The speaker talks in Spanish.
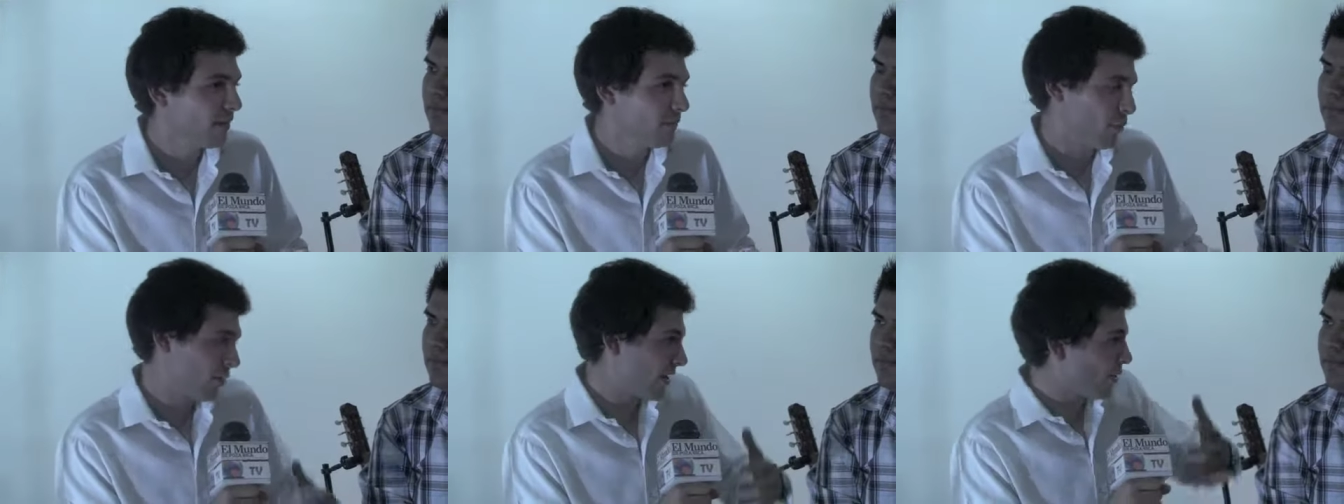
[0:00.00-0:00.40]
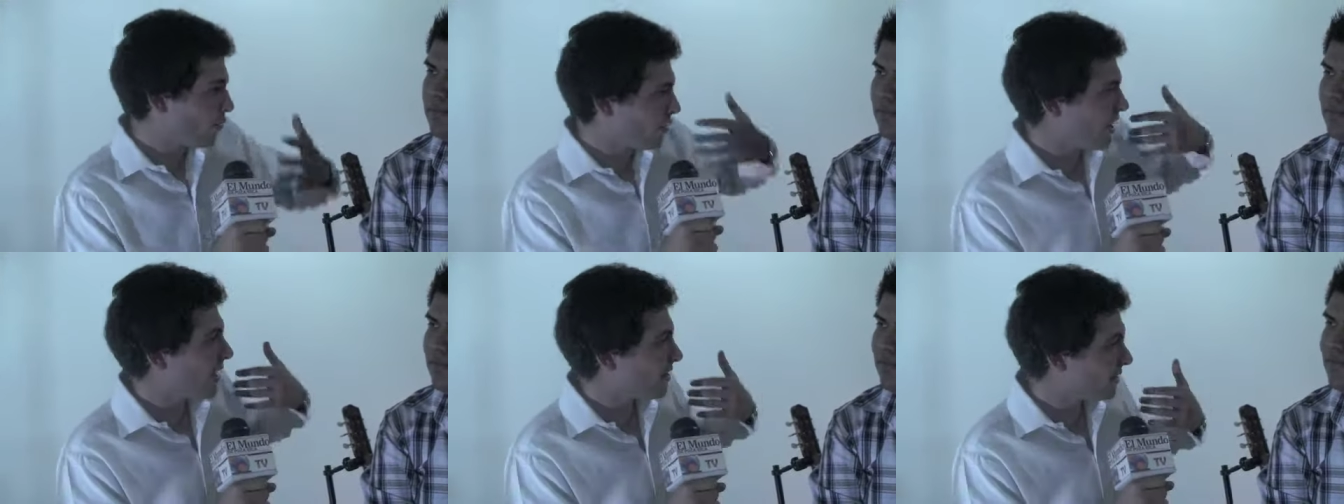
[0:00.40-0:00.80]
Porque
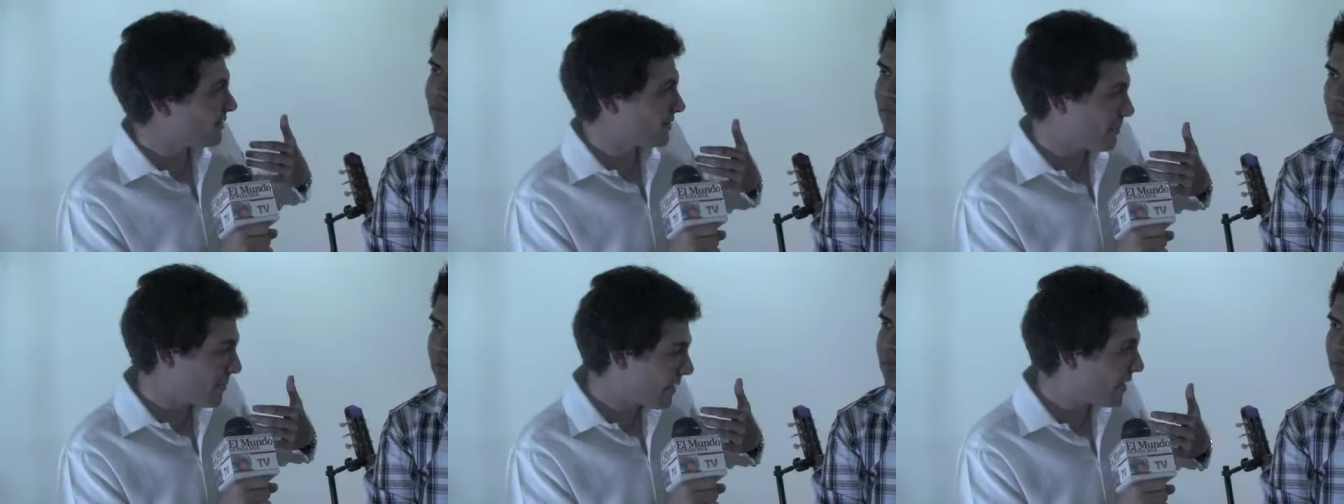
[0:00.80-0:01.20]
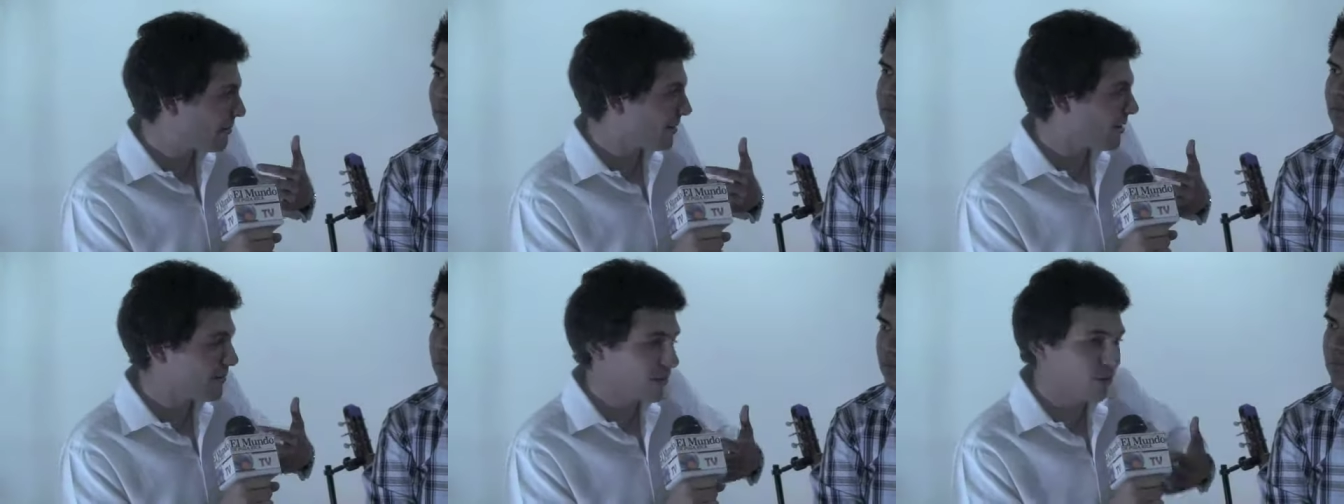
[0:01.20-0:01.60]
un día antes también
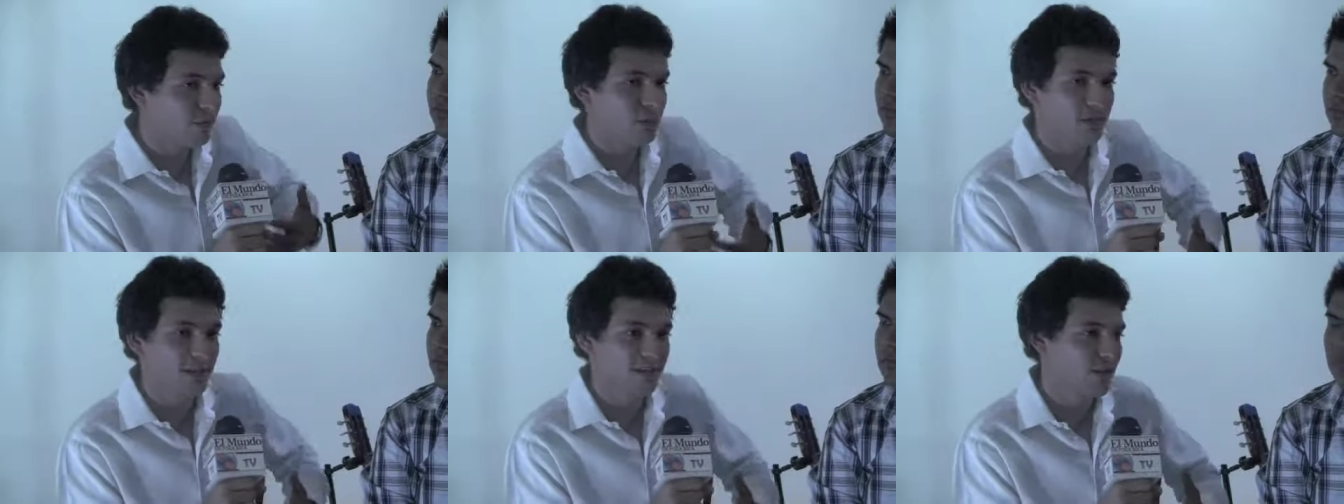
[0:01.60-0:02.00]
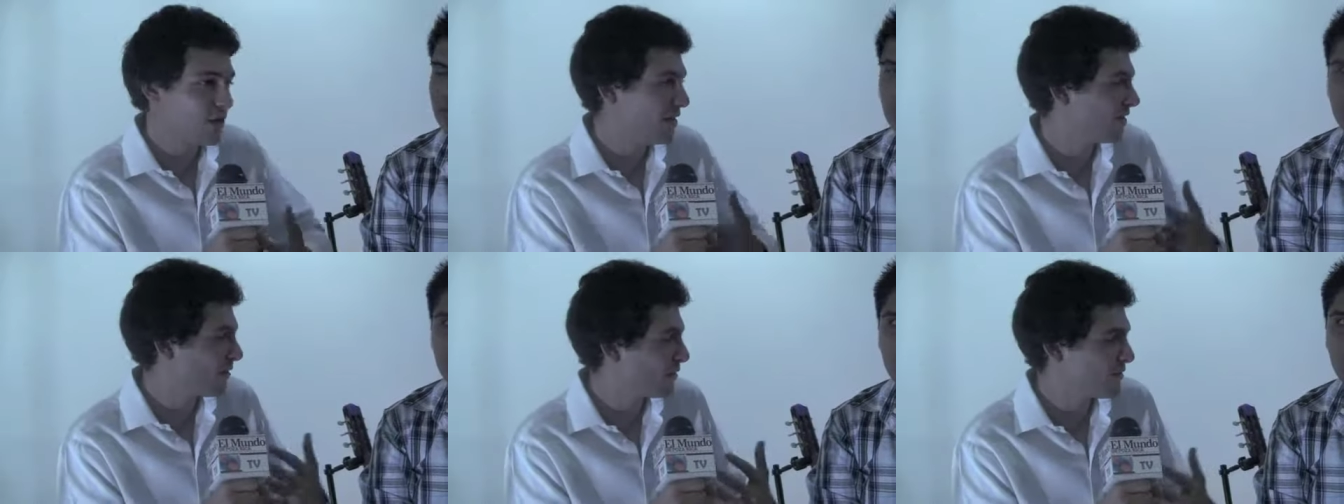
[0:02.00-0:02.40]
había habido
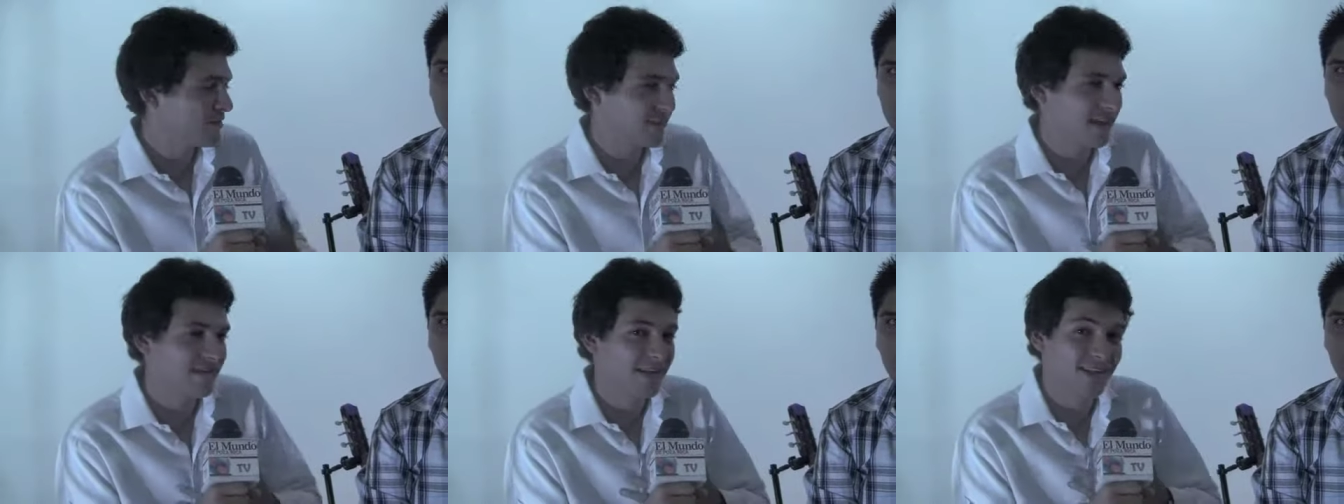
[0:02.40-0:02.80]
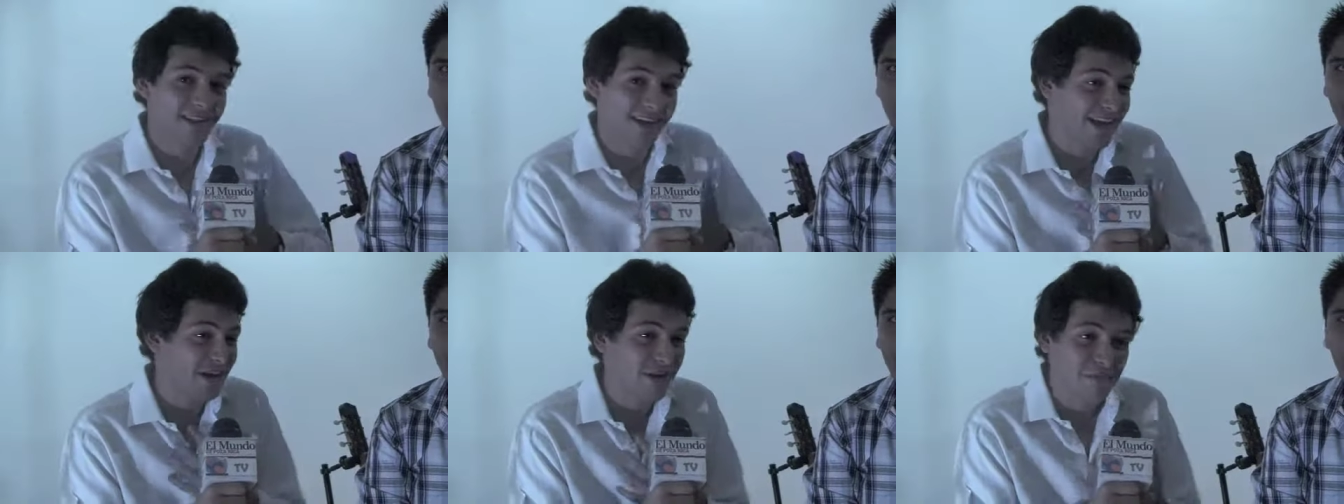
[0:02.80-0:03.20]
votación, entonces estaba
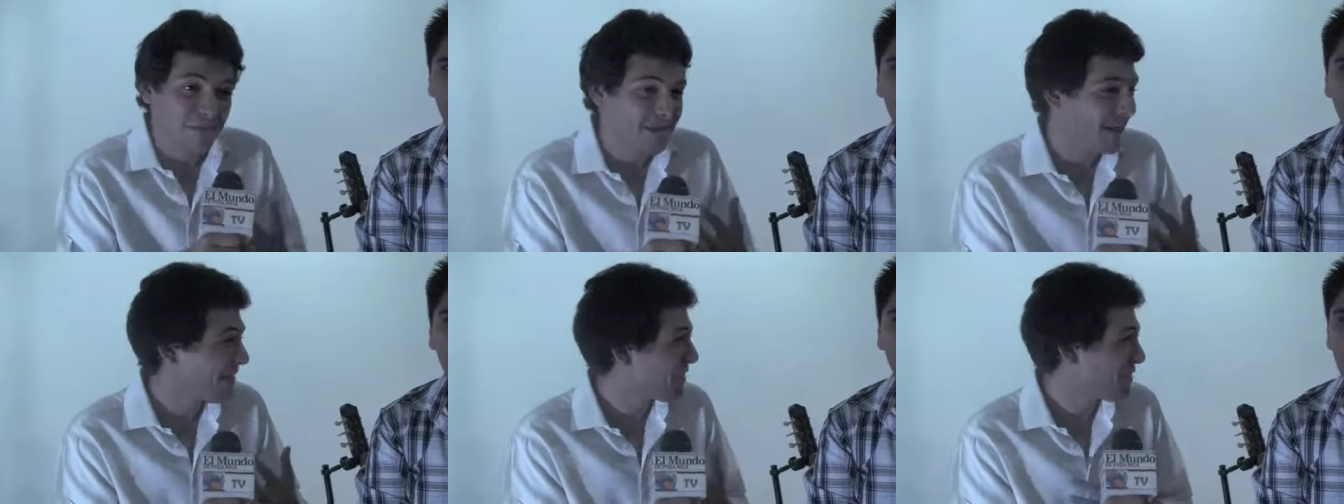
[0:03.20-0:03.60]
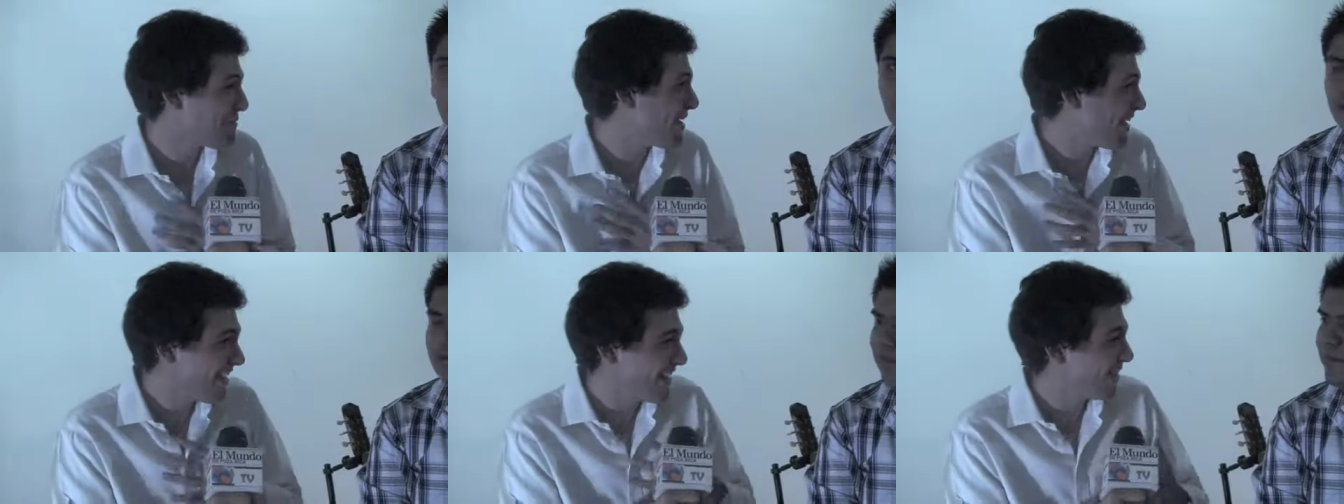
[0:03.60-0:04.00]
entre que no podía
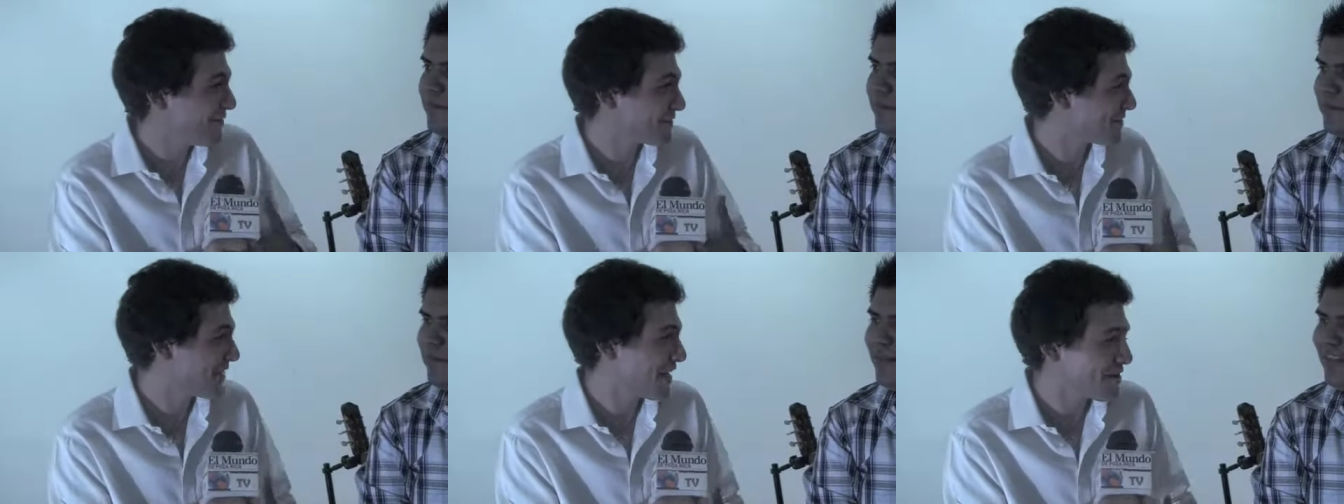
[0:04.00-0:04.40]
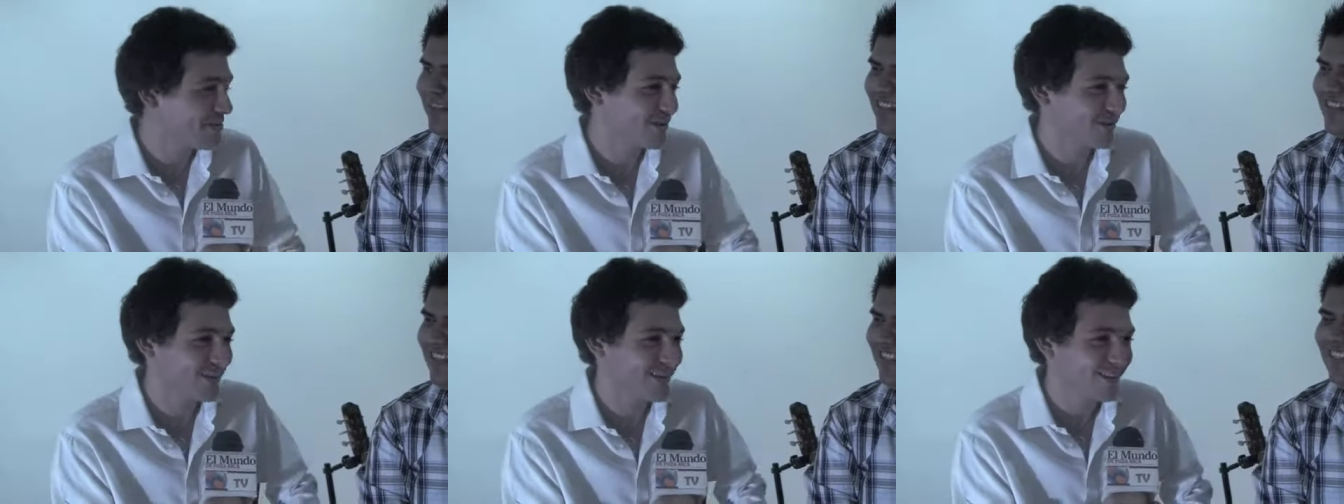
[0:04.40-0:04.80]
dormir, los
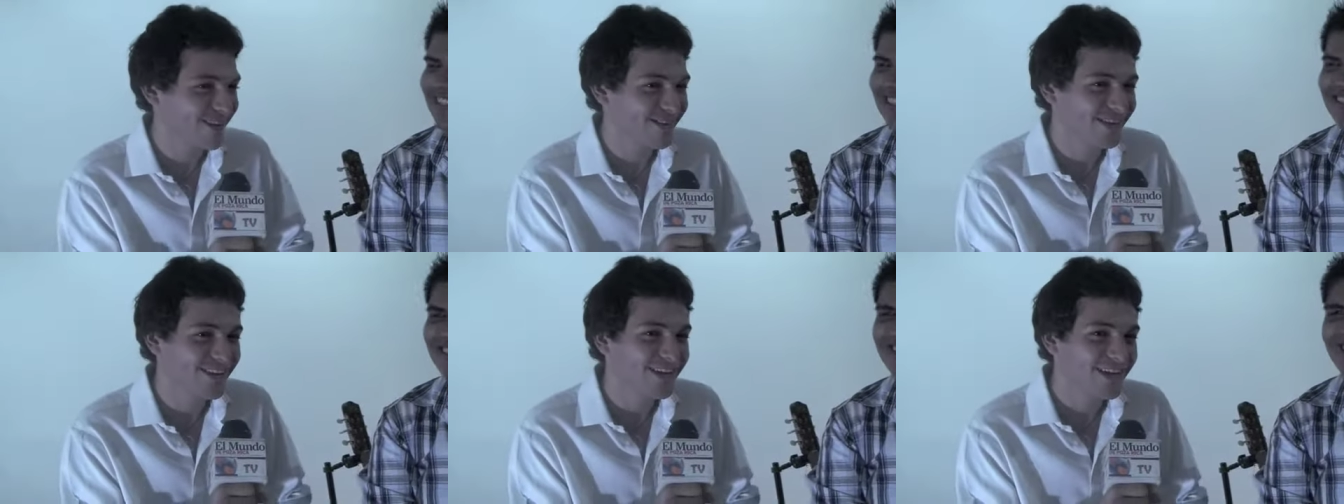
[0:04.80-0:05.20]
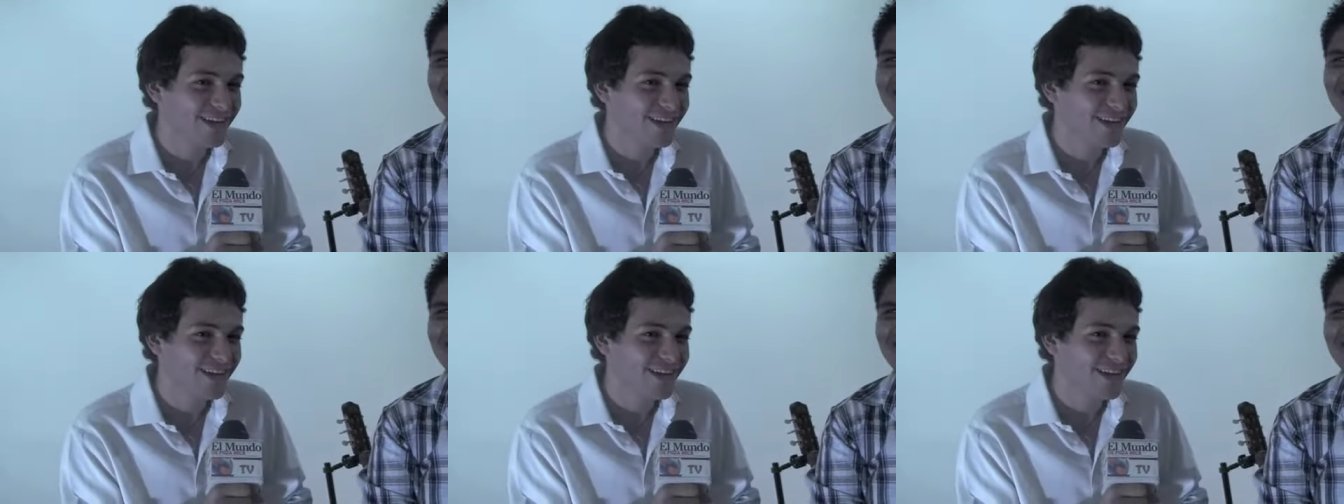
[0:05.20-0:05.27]
nervios y todo.